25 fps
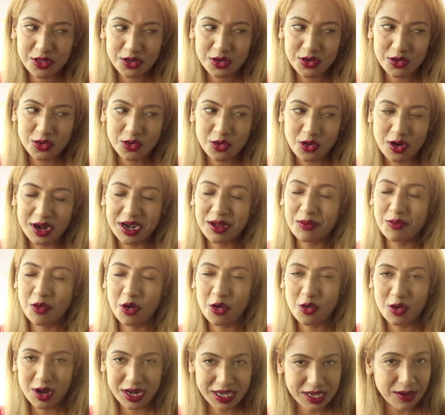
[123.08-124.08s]
জন্য অনেক
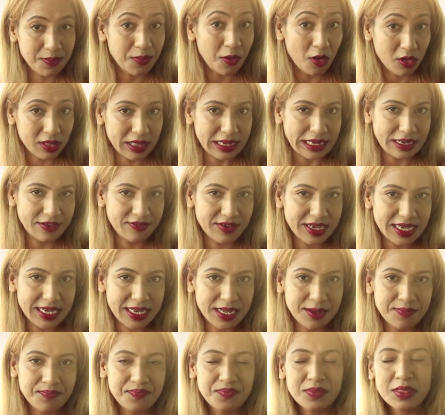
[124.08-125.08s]
বড় একটা পজিটিভিটি
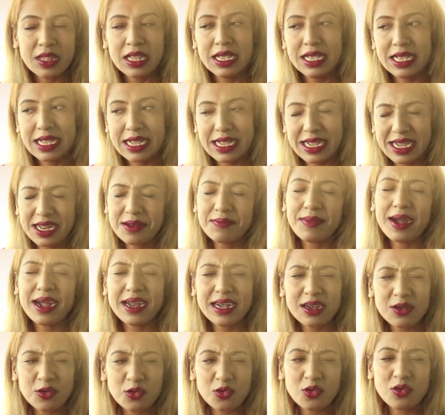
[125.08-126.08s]
এর
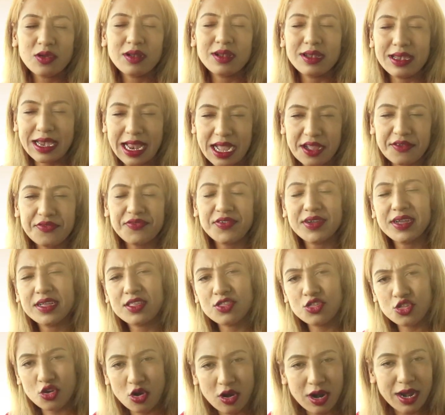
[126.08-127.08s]
বাইরেও লাইফে
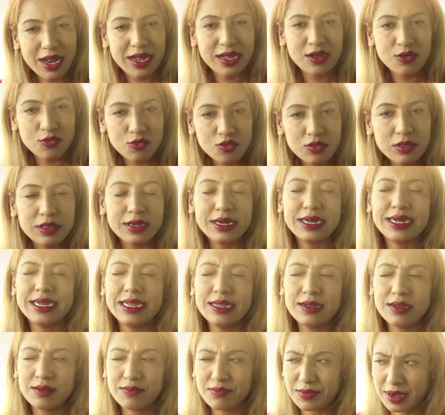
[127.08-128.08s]
চড়াই উতরাই
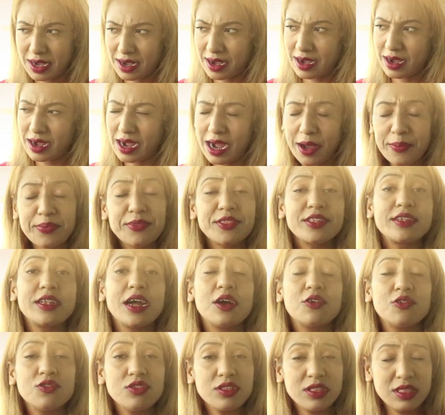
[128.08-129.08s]
বা আপস
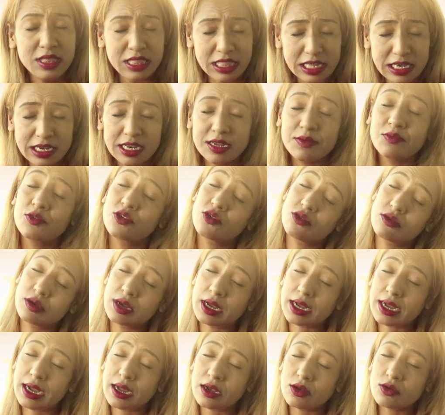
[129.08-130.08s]
ডাউন যেটাই বলুন
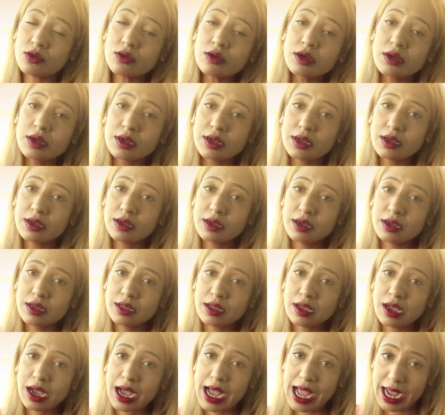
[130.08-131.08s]
না কেন
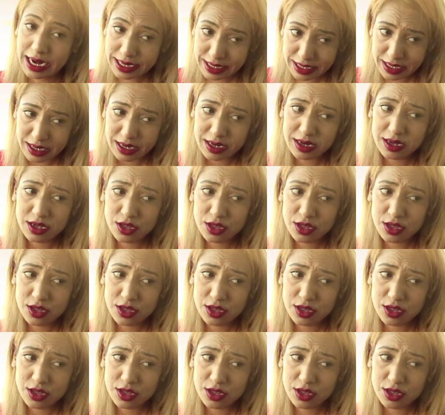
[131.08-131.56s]
একটা